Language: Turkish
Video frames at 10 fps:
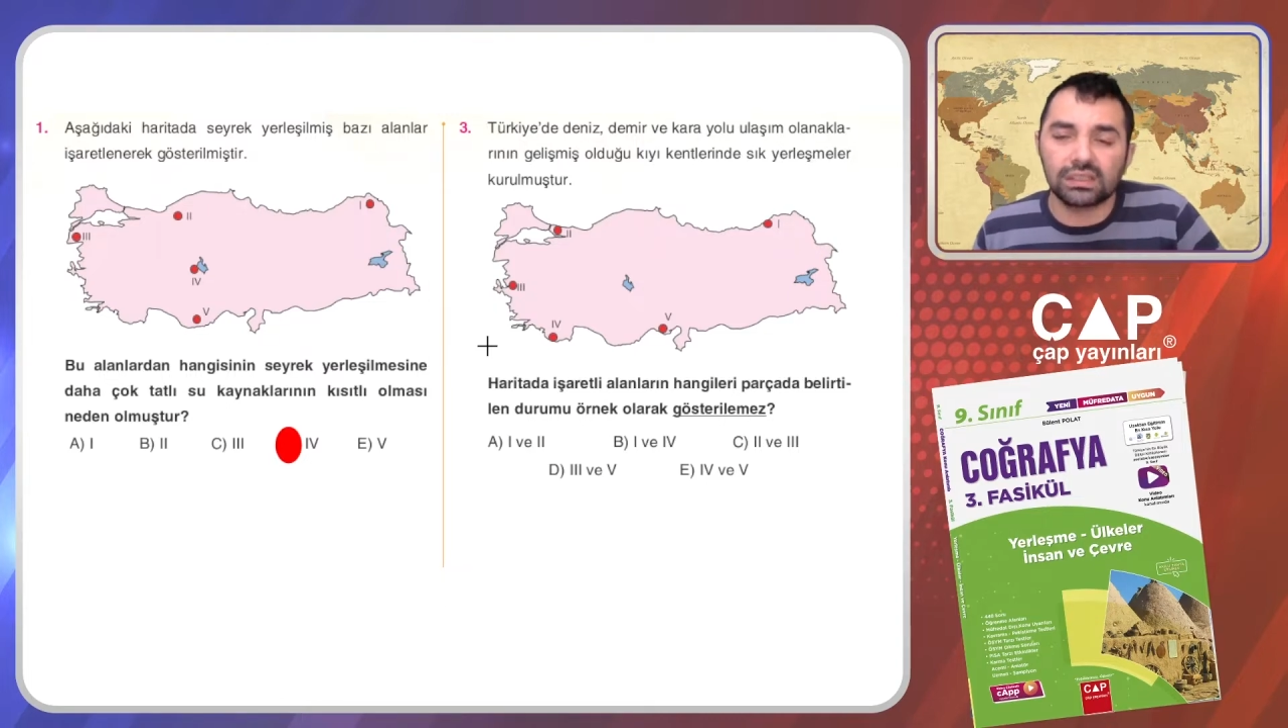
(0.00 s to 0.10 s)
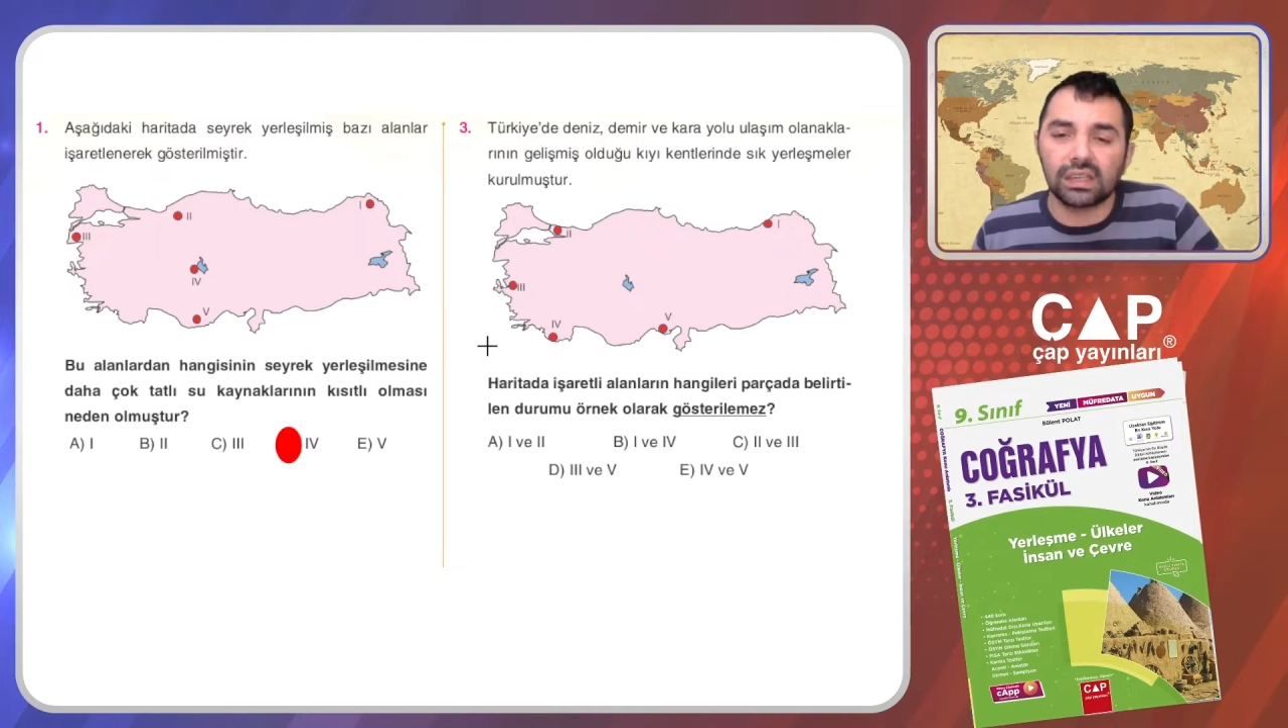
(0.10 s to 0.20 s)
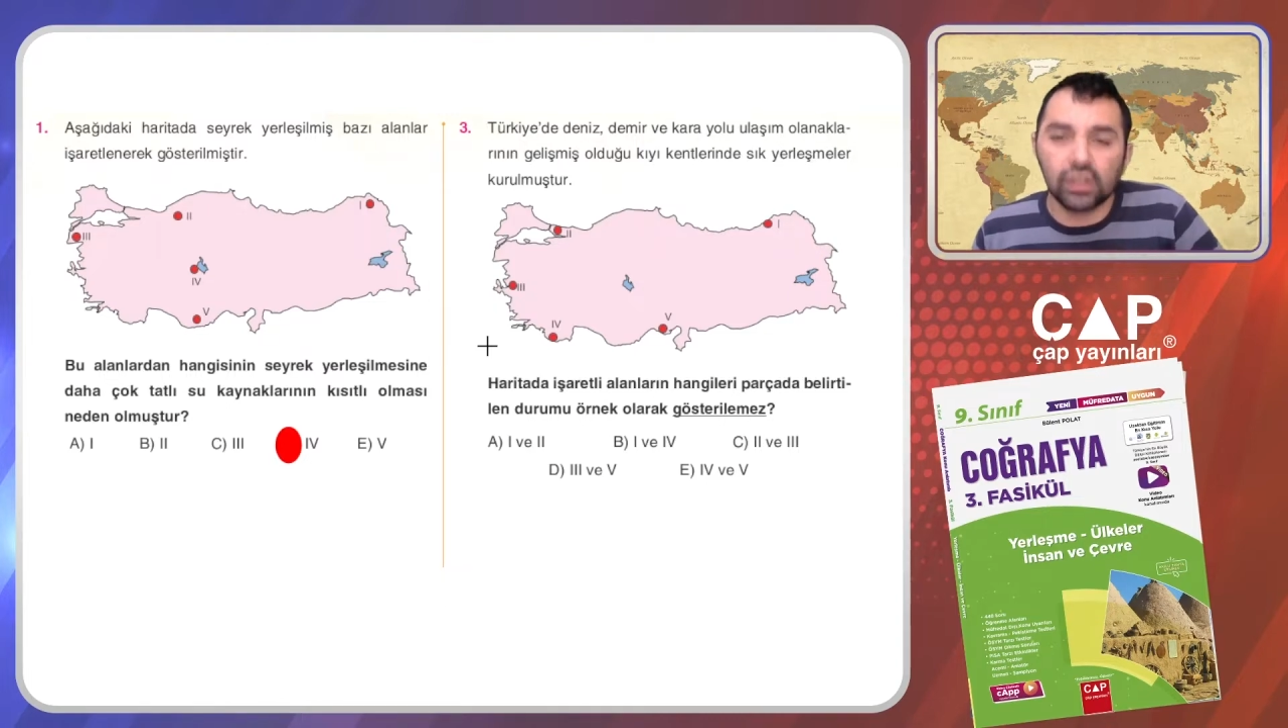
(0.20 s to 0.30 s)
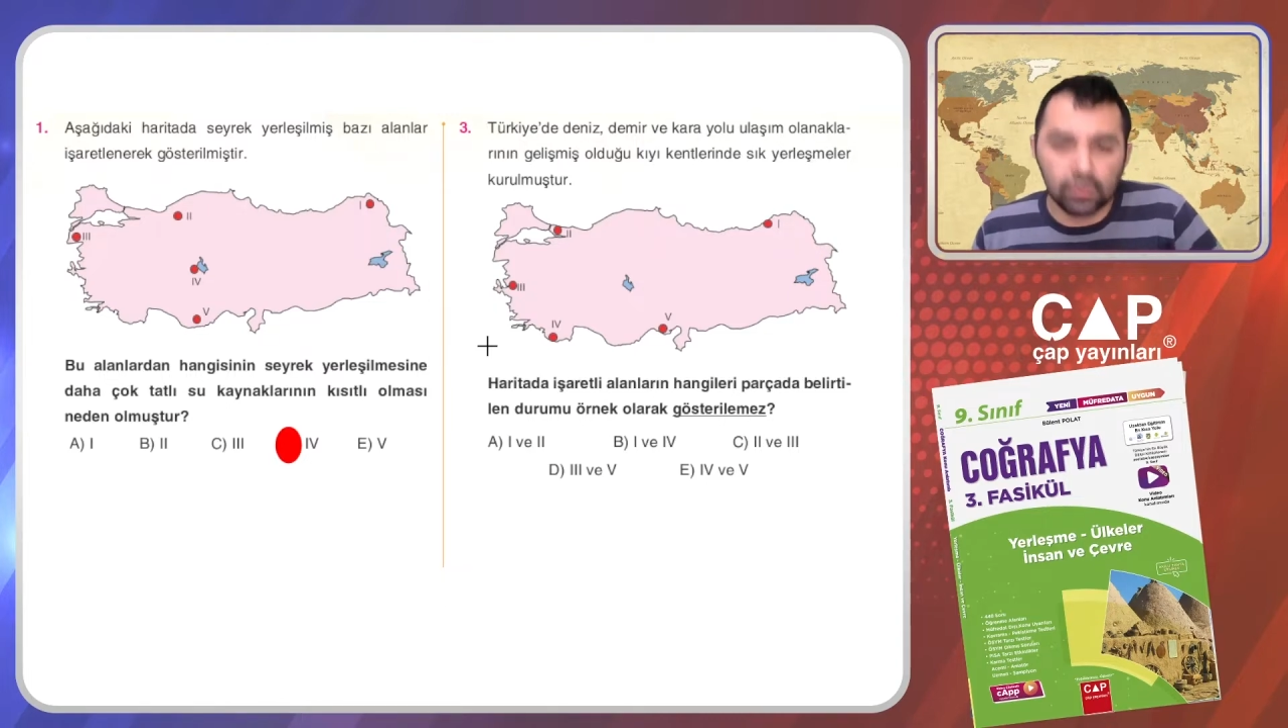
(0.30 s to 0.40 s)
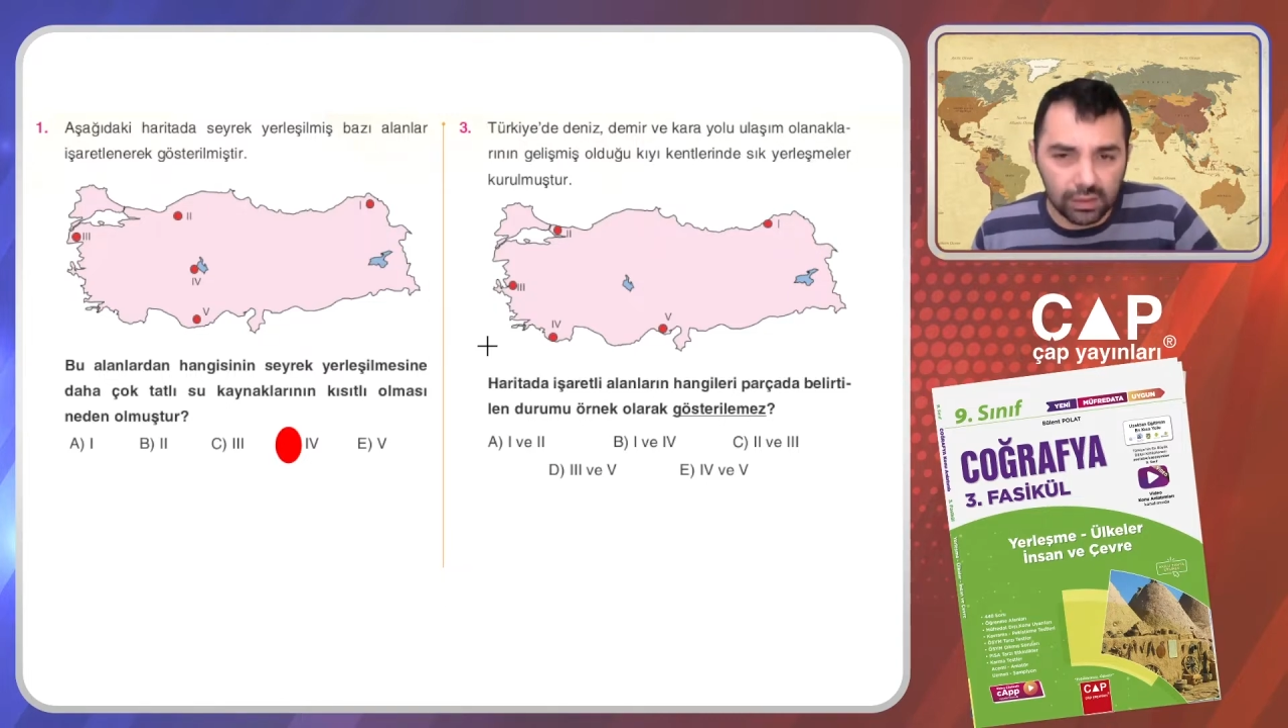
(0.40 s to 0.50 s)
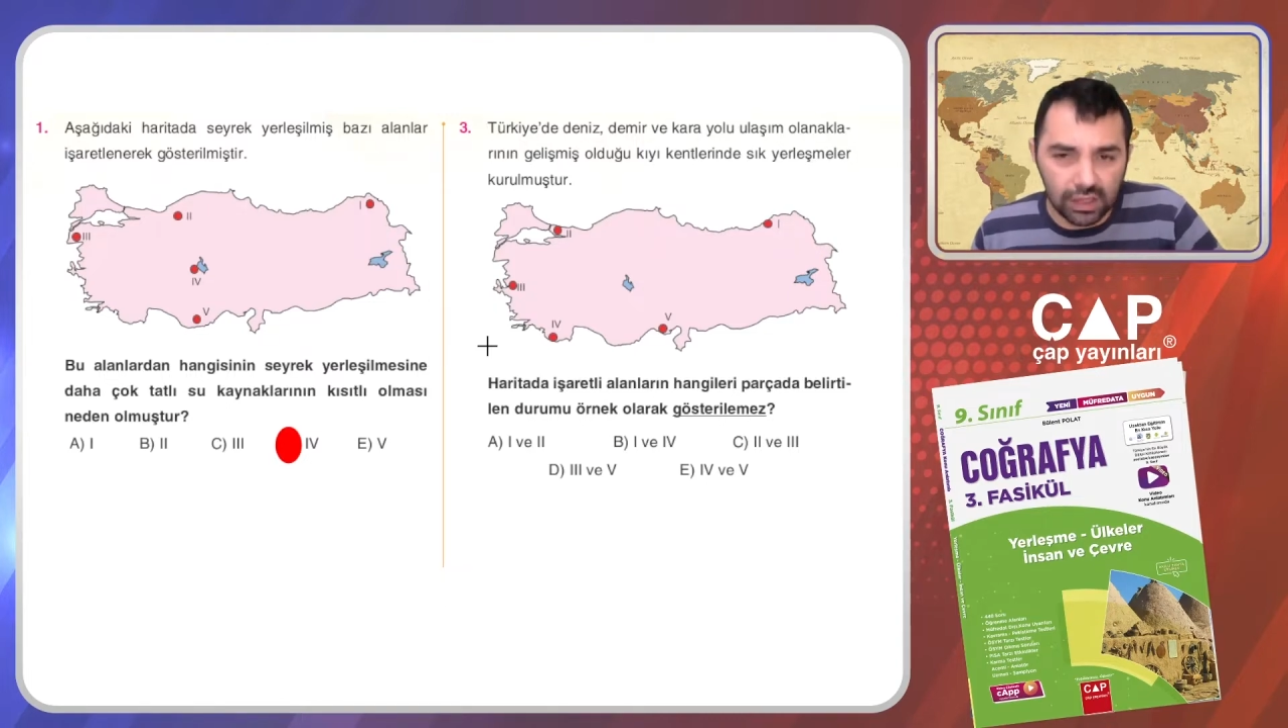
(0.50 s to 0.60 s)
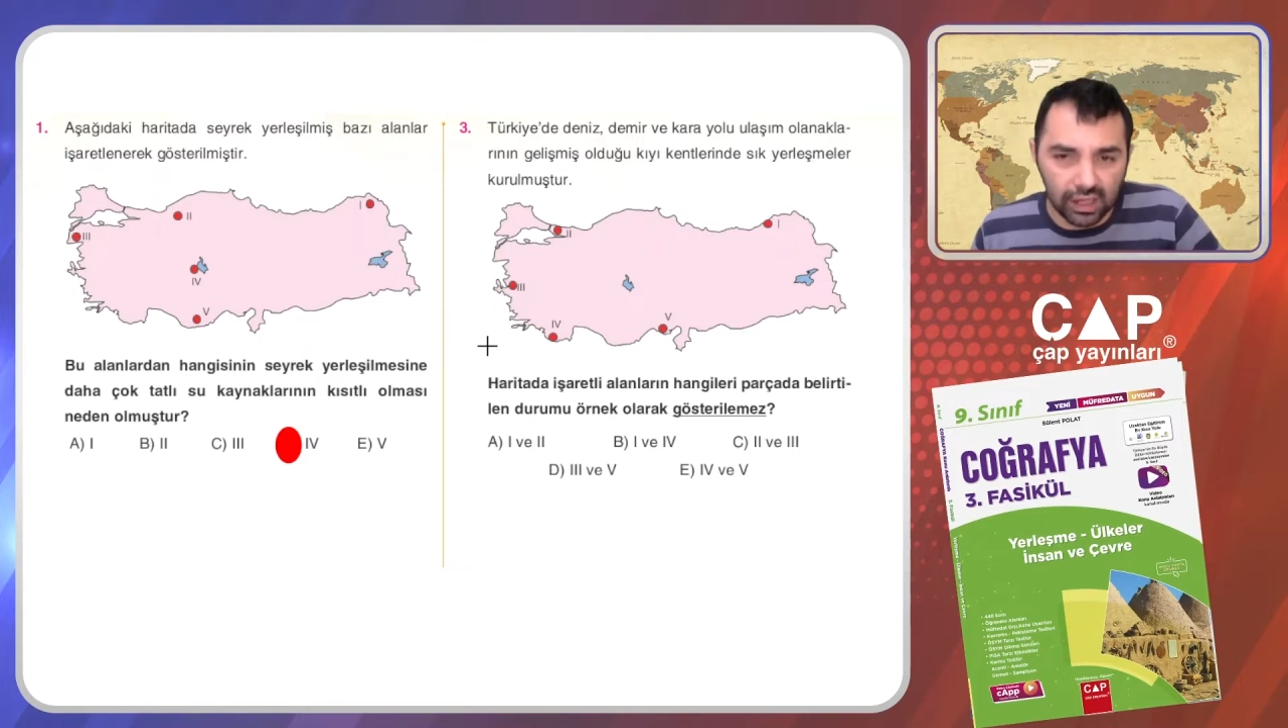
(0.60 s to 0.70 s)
gelişmediği